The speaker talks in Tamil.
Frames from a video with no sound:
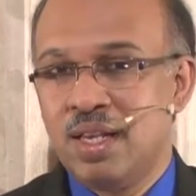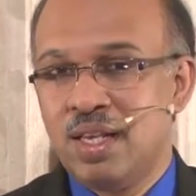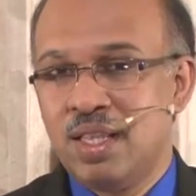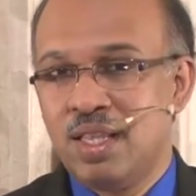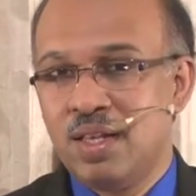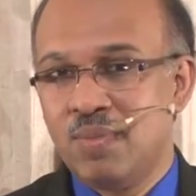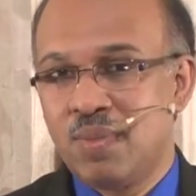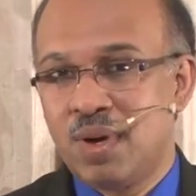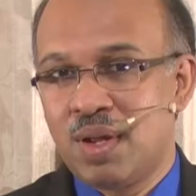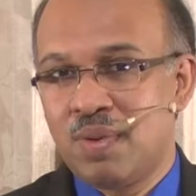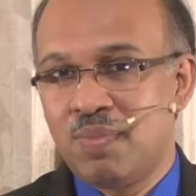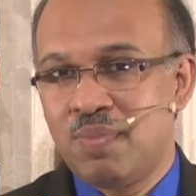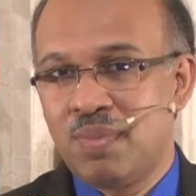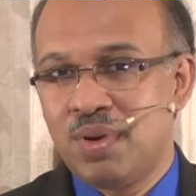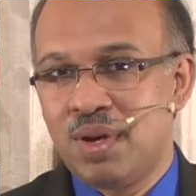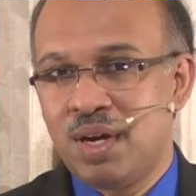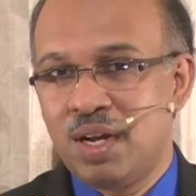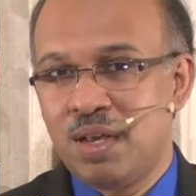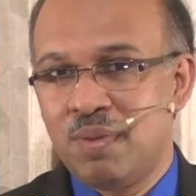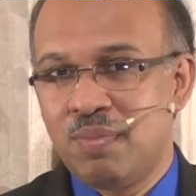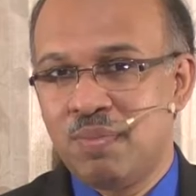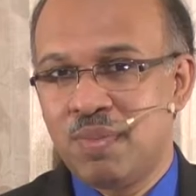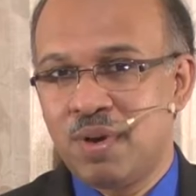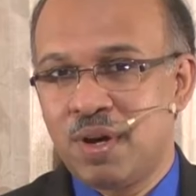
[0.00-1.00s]
நீதிமான்
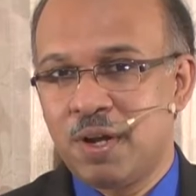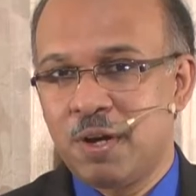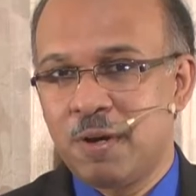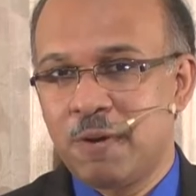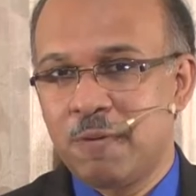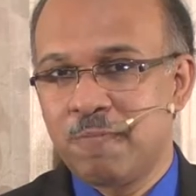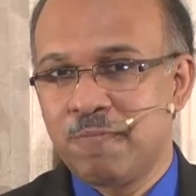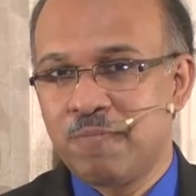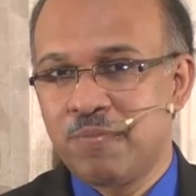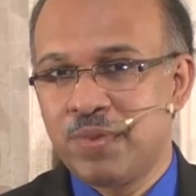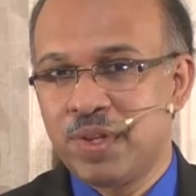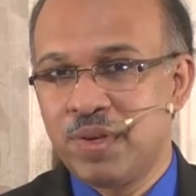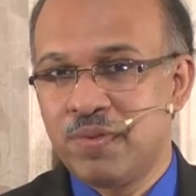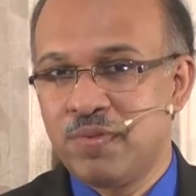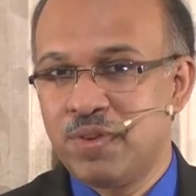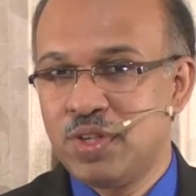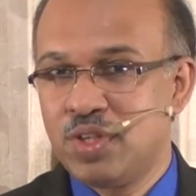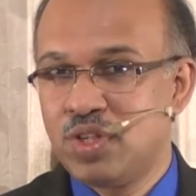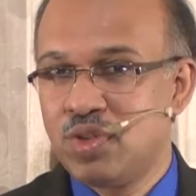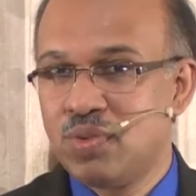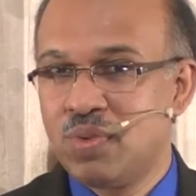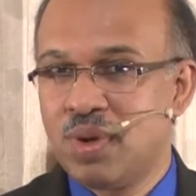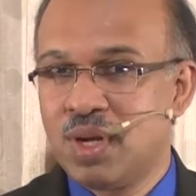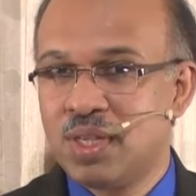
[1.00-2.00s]
பிழைப்பான் இந்த
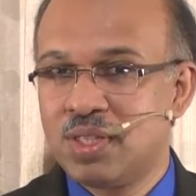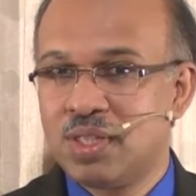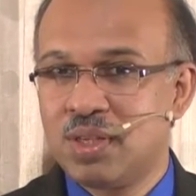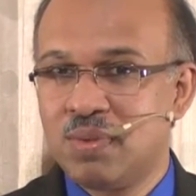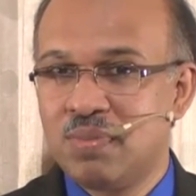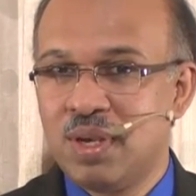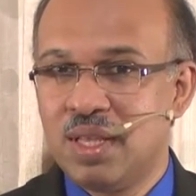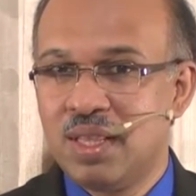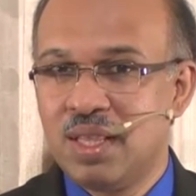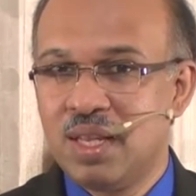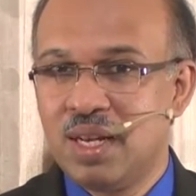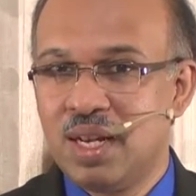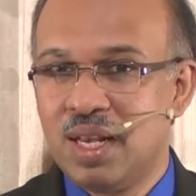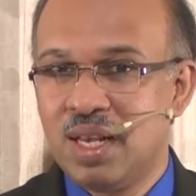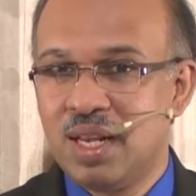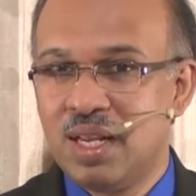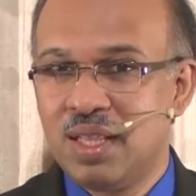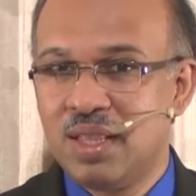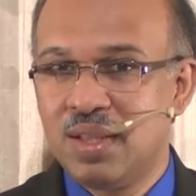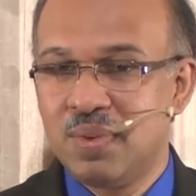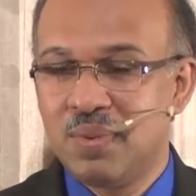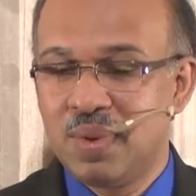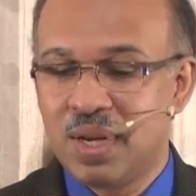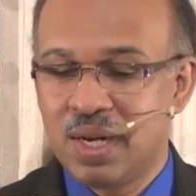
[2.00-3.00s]
விசுவாசம்
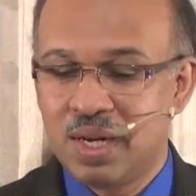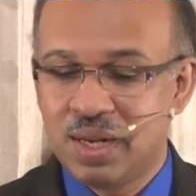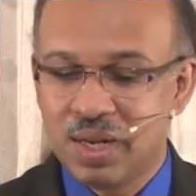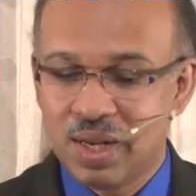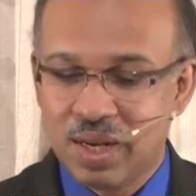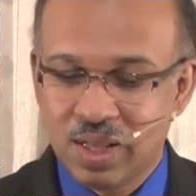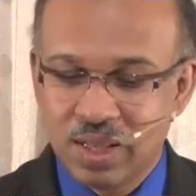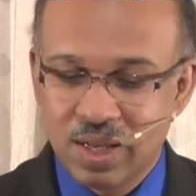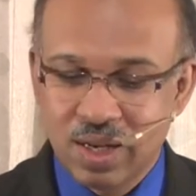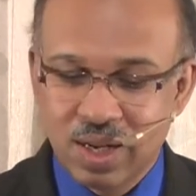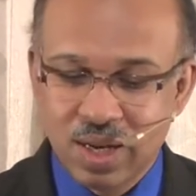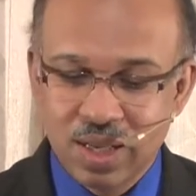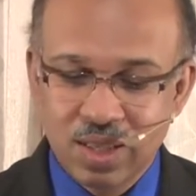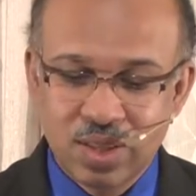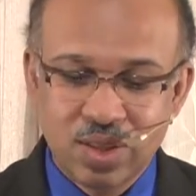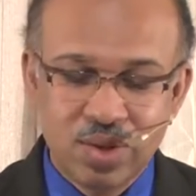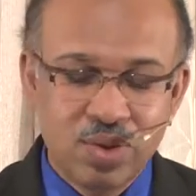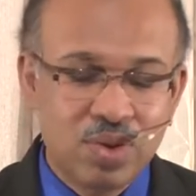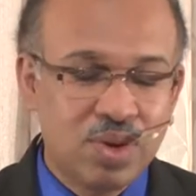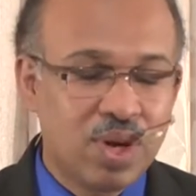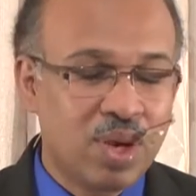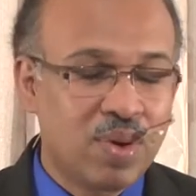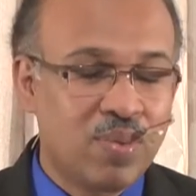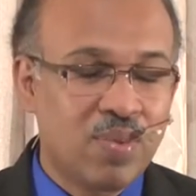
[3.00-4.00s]
எதிலிருந்து வருகிறது
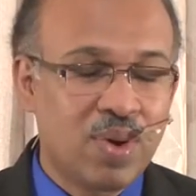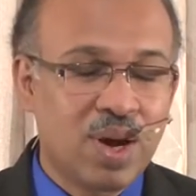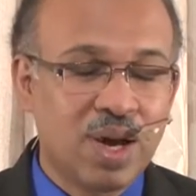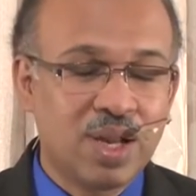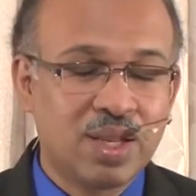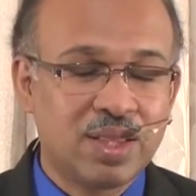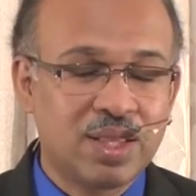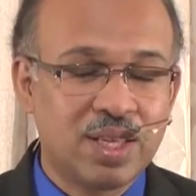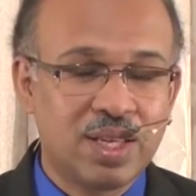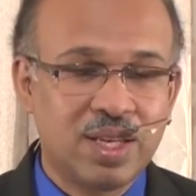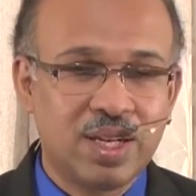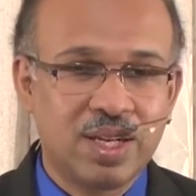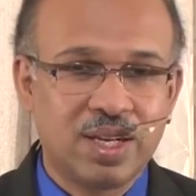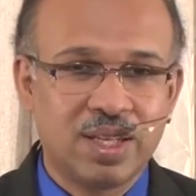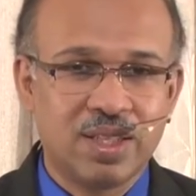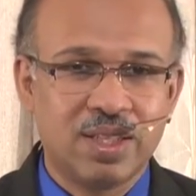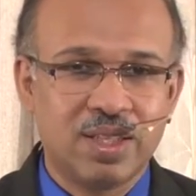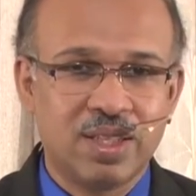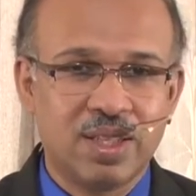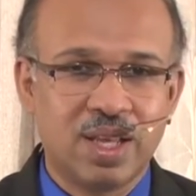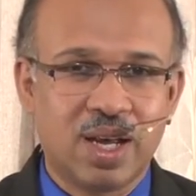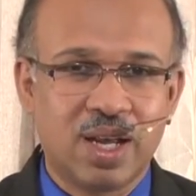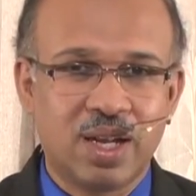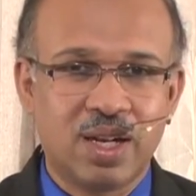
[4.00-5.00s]
கத்தருடைய
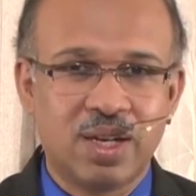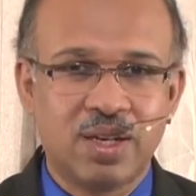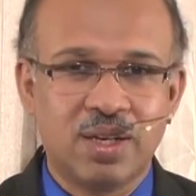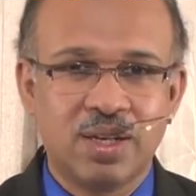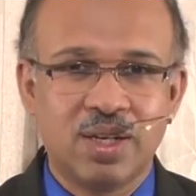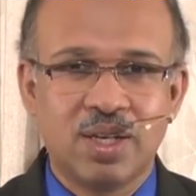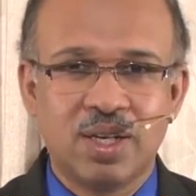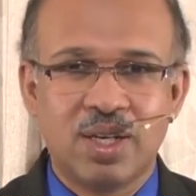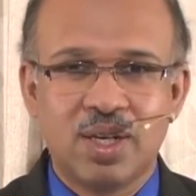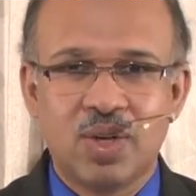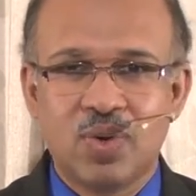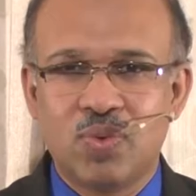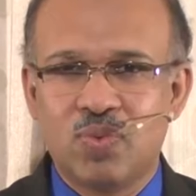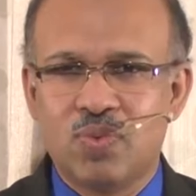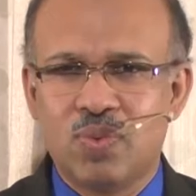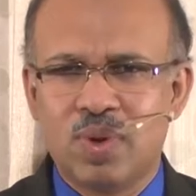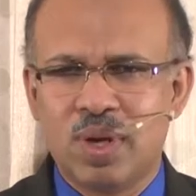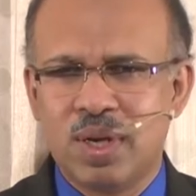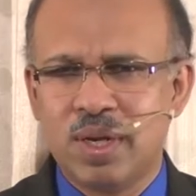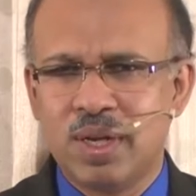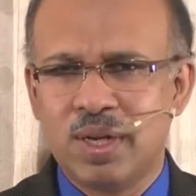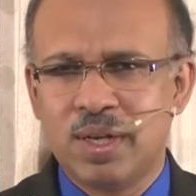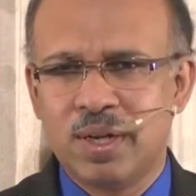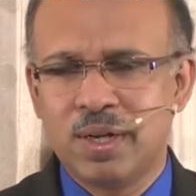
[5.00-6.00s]
வார்த்தையிலிருந்து தான்
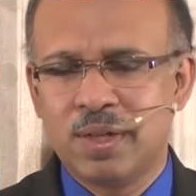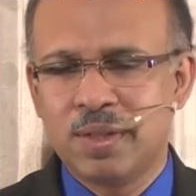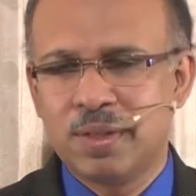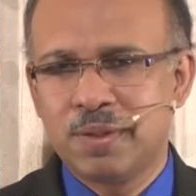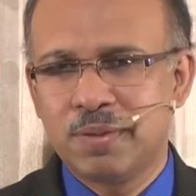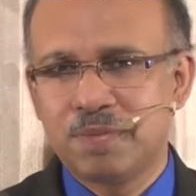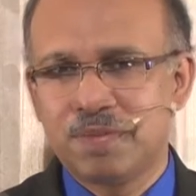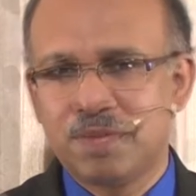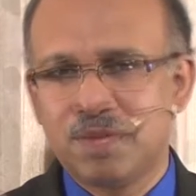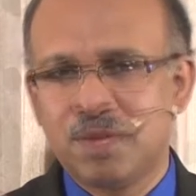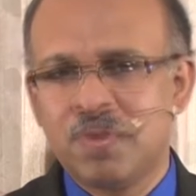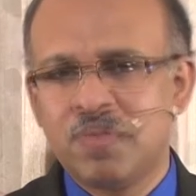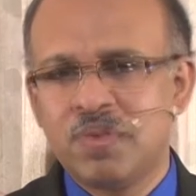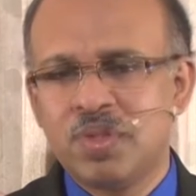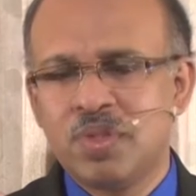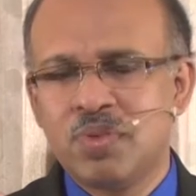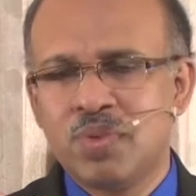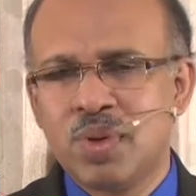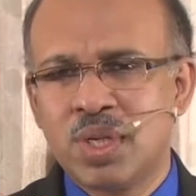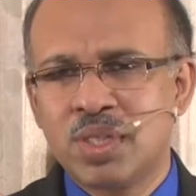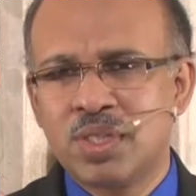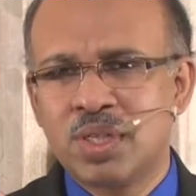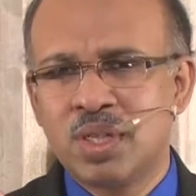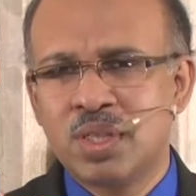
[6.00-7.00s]
வருகிறது
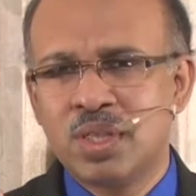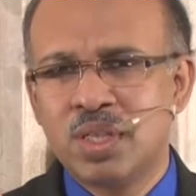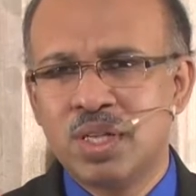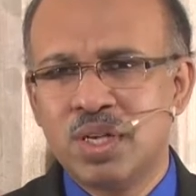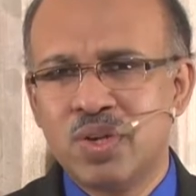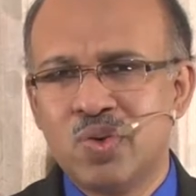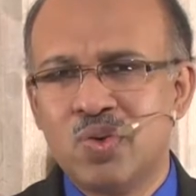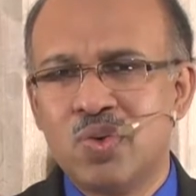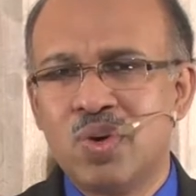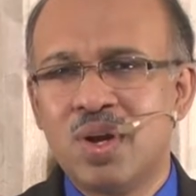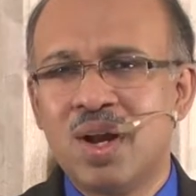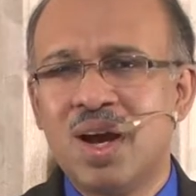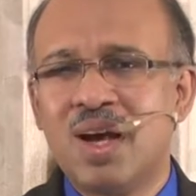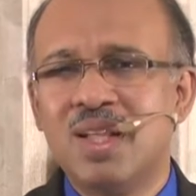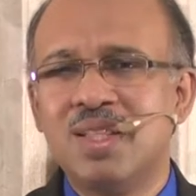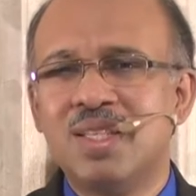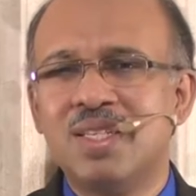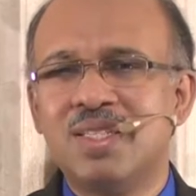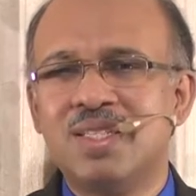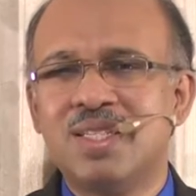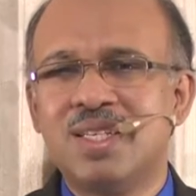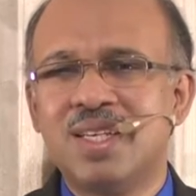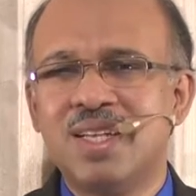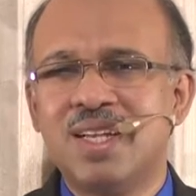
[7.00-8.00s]
விசுவாசத்தின்
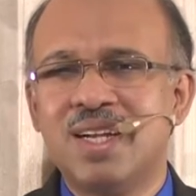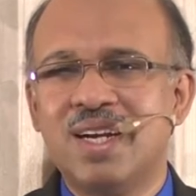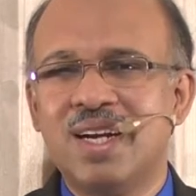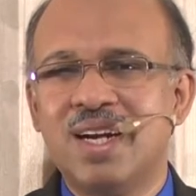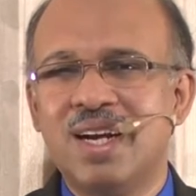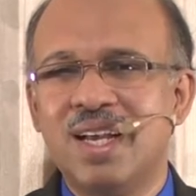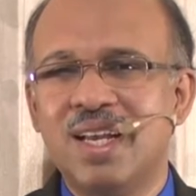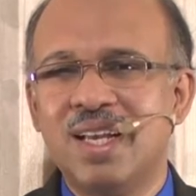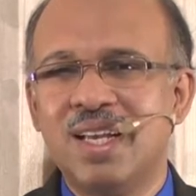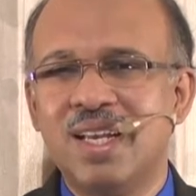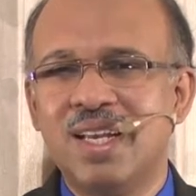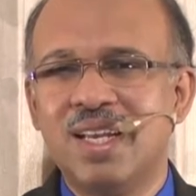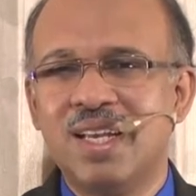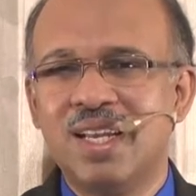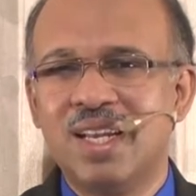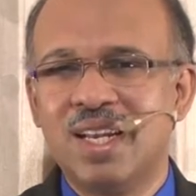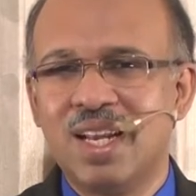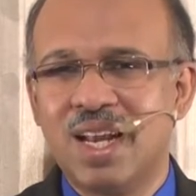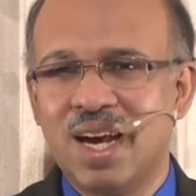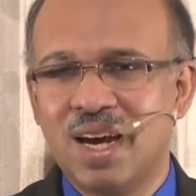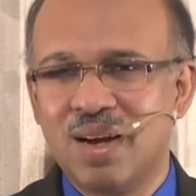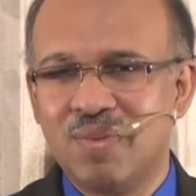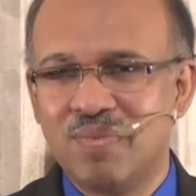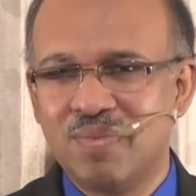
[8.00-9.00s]
குணாதிசயங்களை
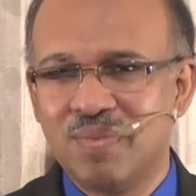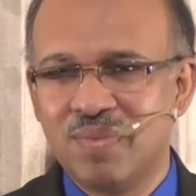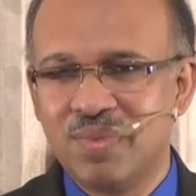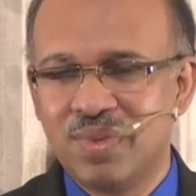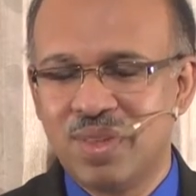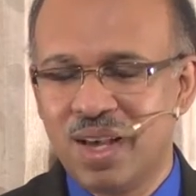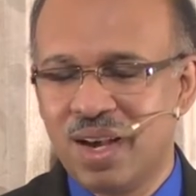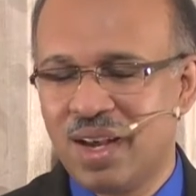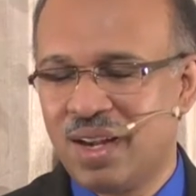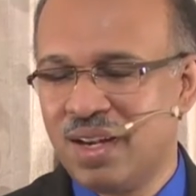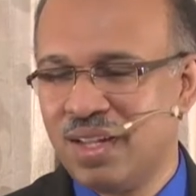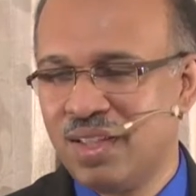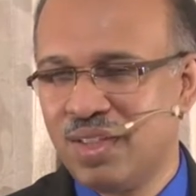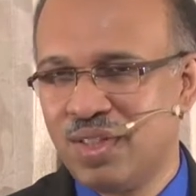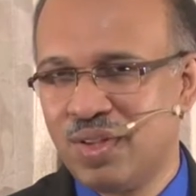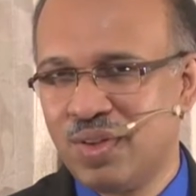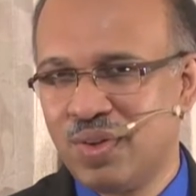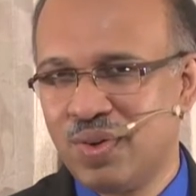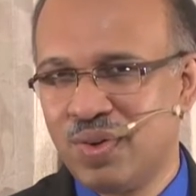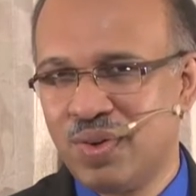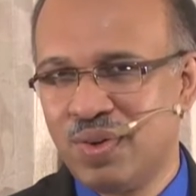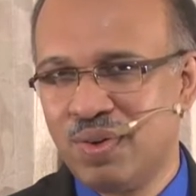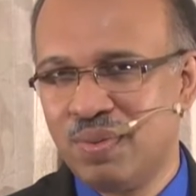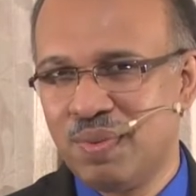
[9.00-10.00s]
நாம் தியானித்து
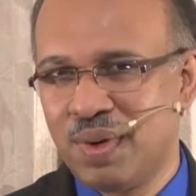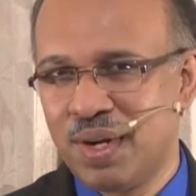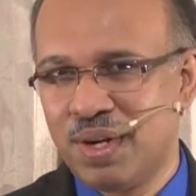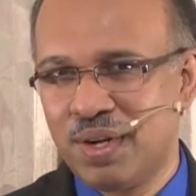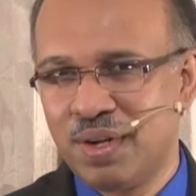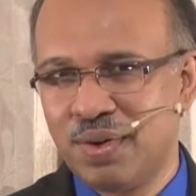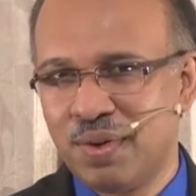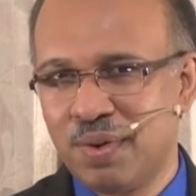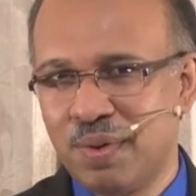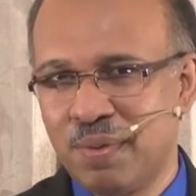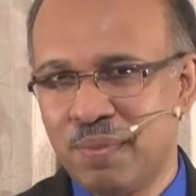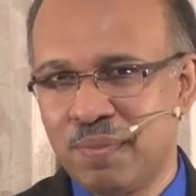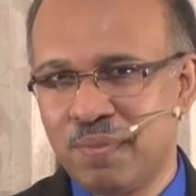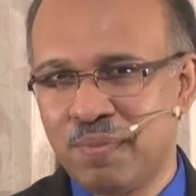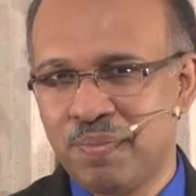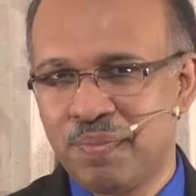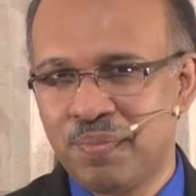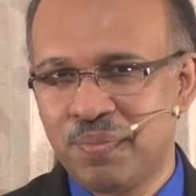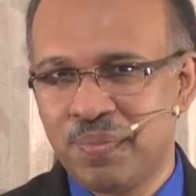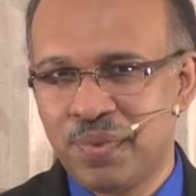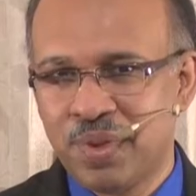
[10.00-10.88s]
கொண்டு வருகிறோம்